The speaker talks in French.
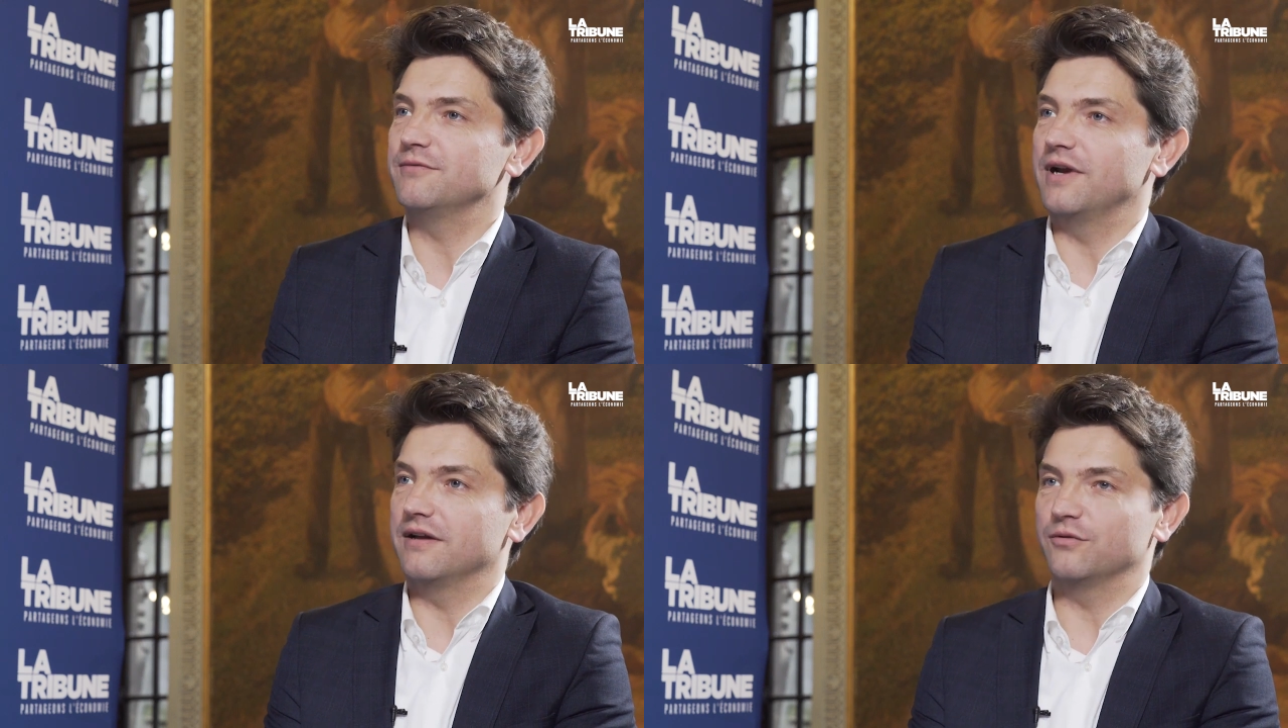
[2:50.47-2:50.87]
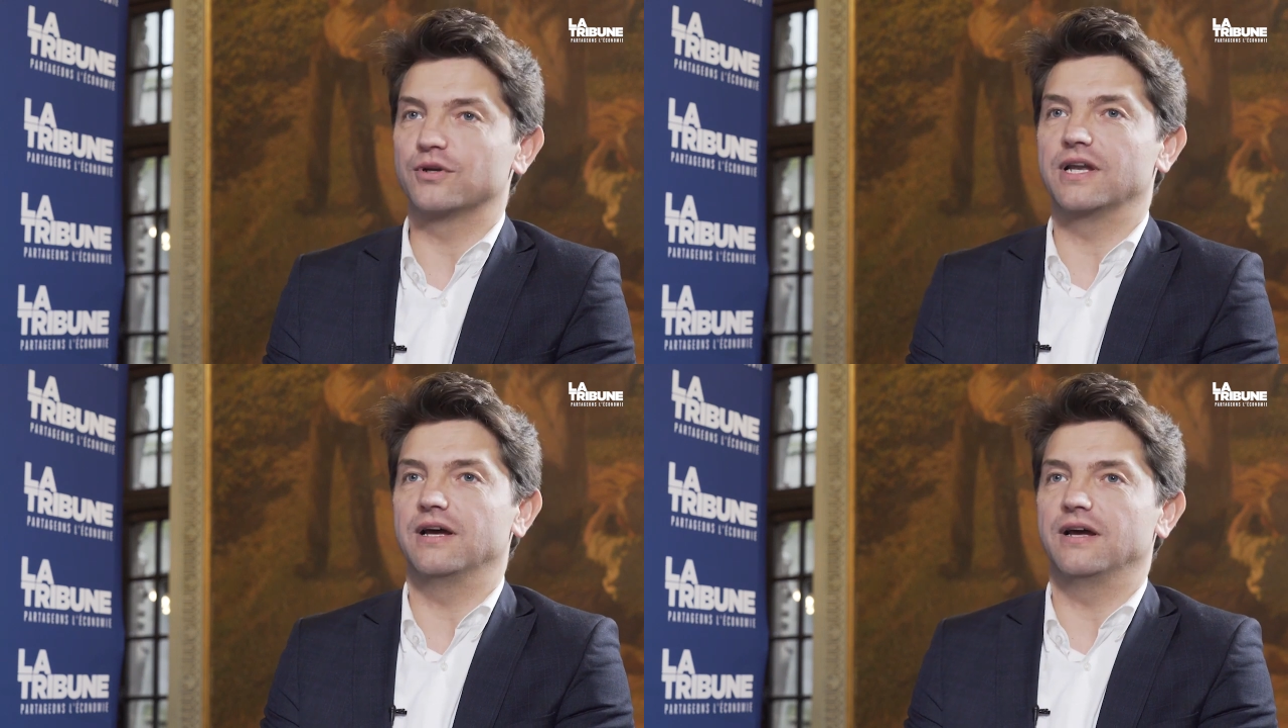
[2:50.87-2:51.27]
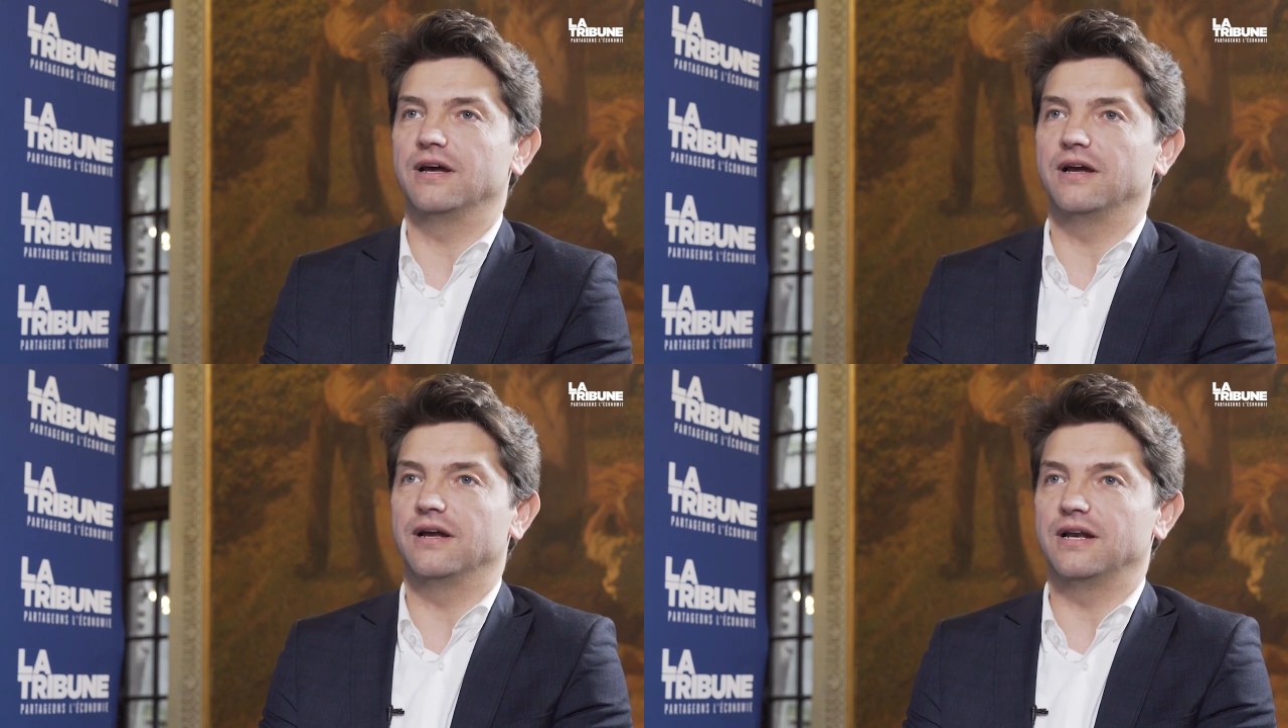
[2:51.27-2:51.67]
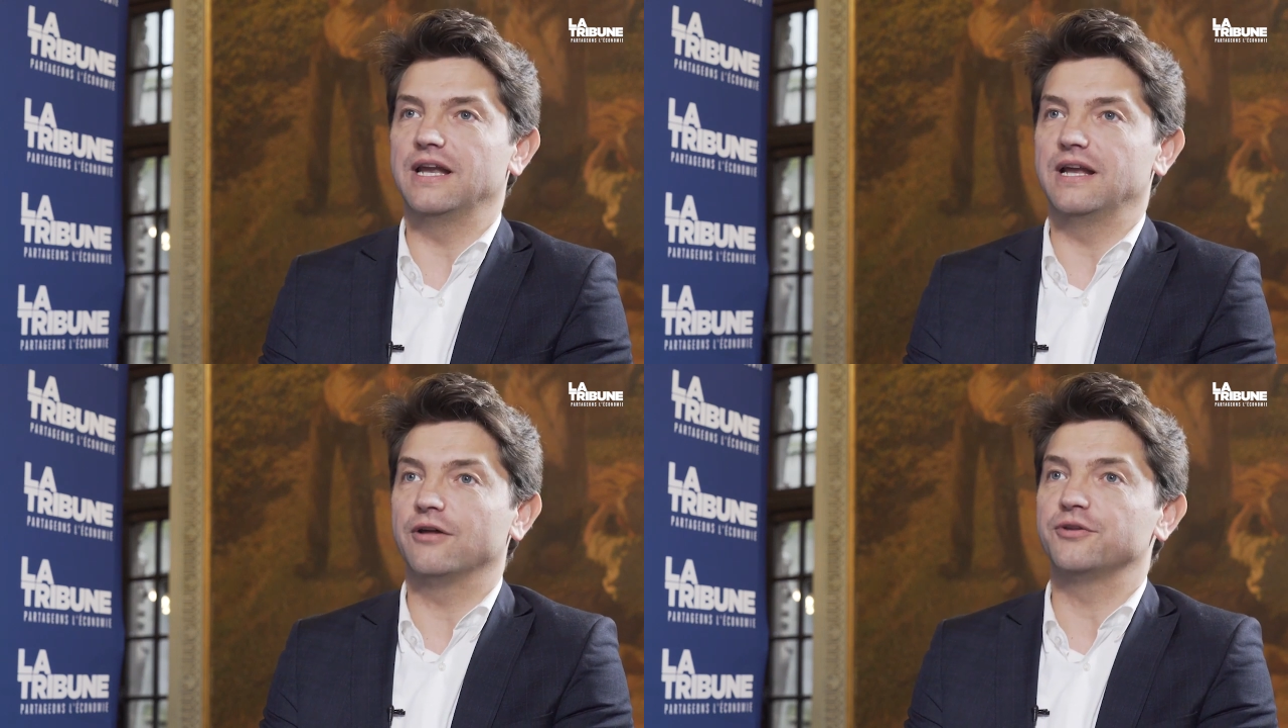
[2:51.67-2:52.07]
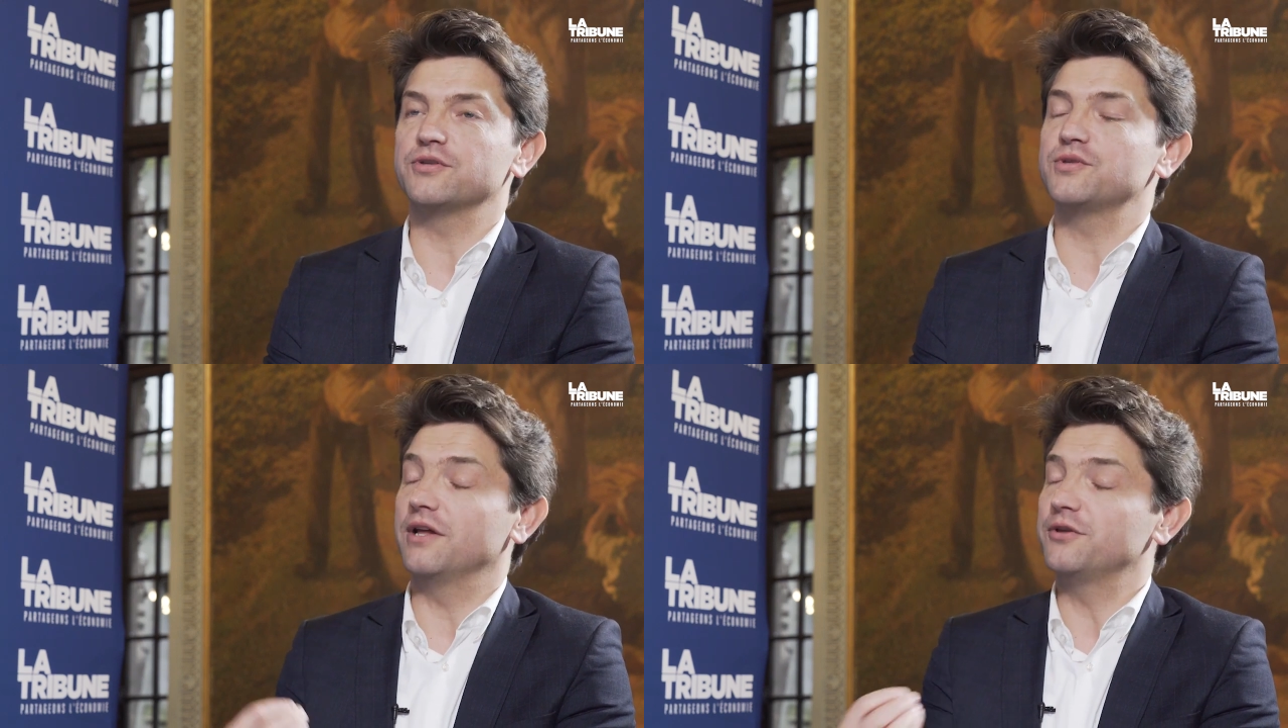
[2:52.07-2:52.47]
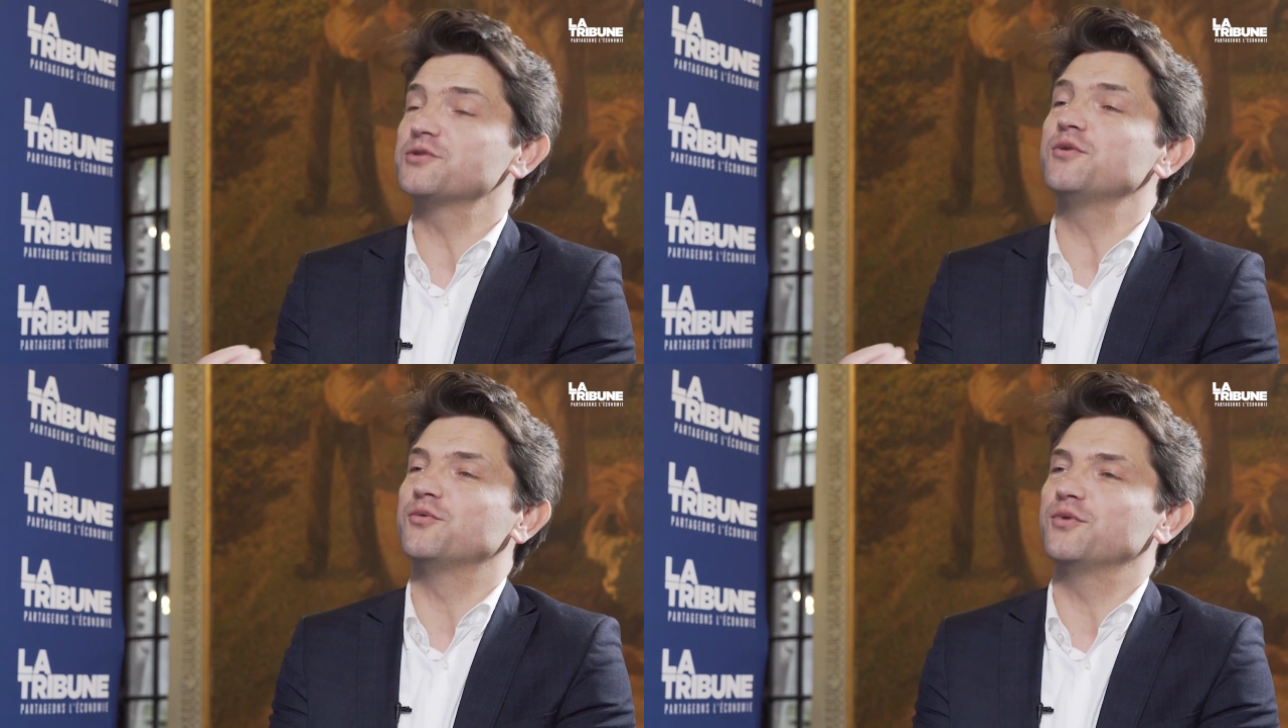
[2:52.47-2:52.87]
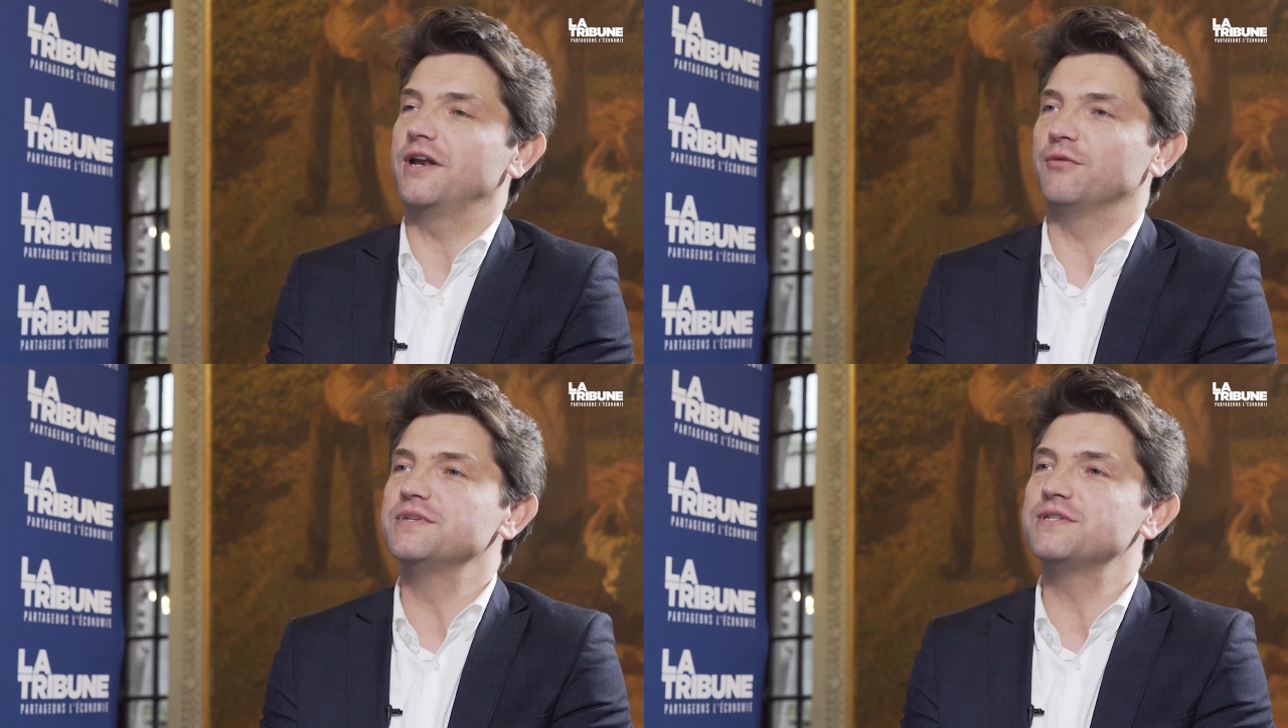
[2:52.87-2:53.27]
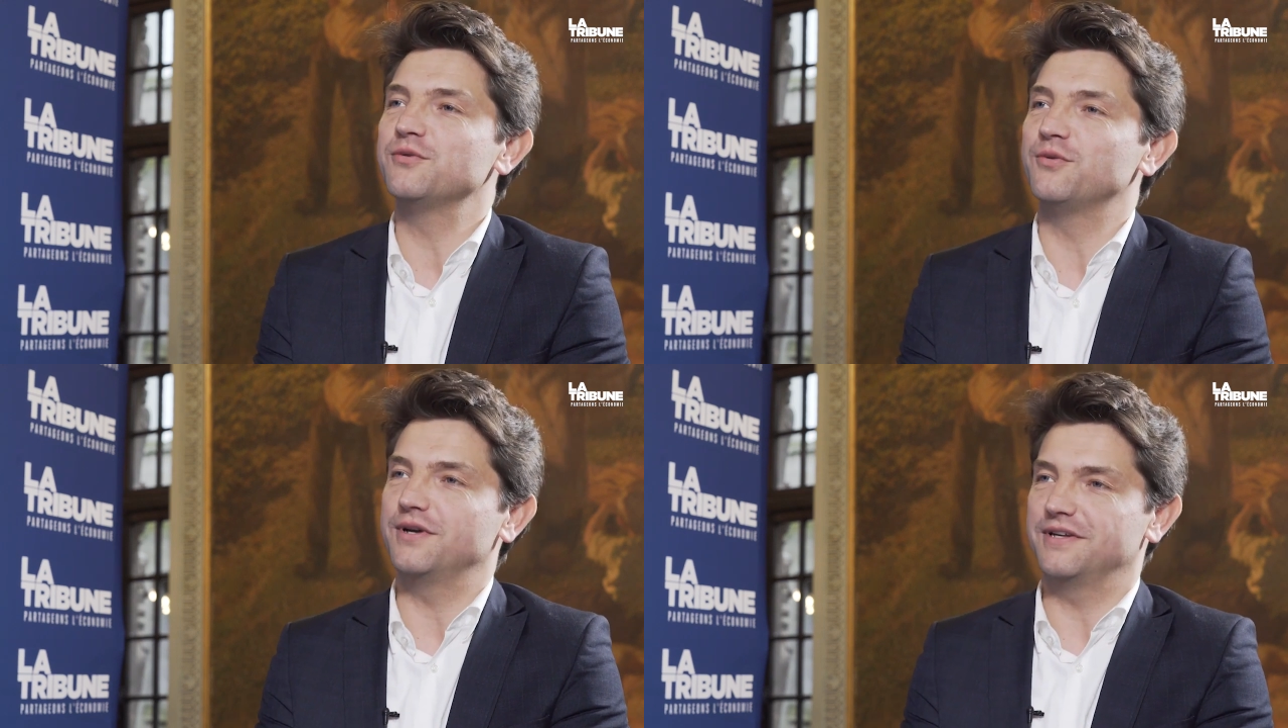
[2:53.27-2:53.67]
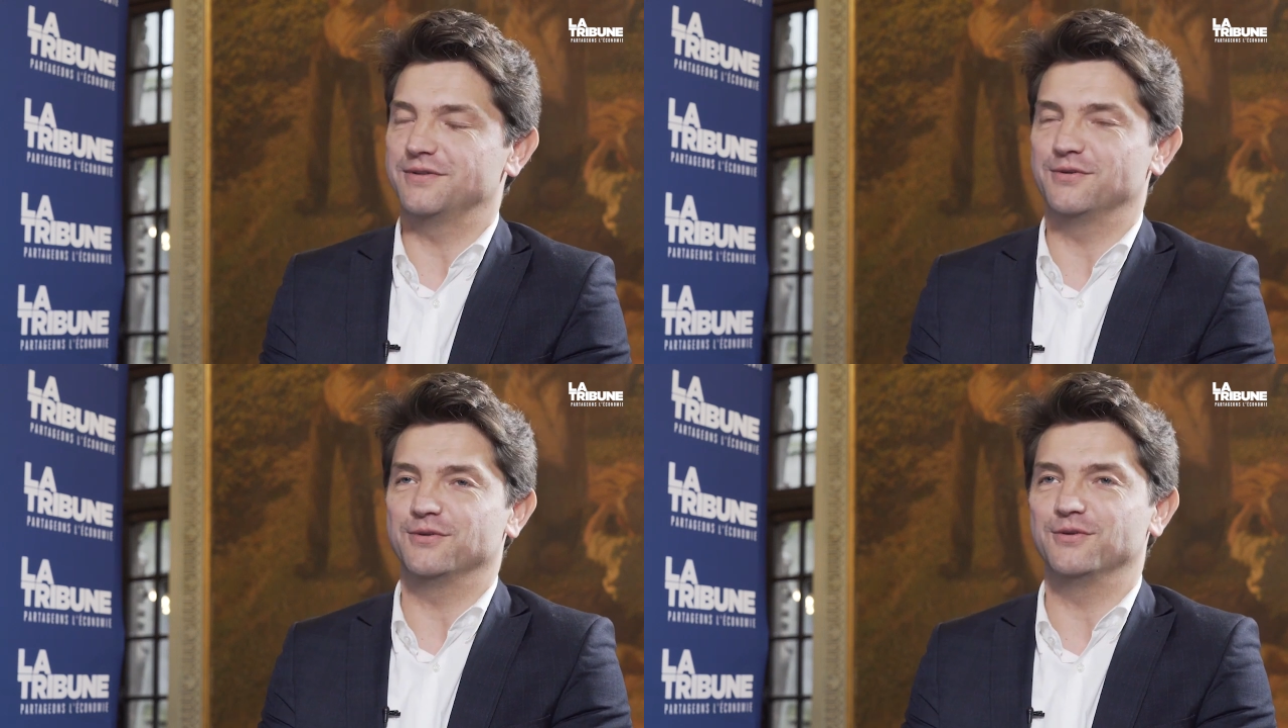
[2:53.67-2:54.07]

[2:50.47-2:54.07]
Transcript: Voilà. Donc l'intention, en tout cas l'ambition hein,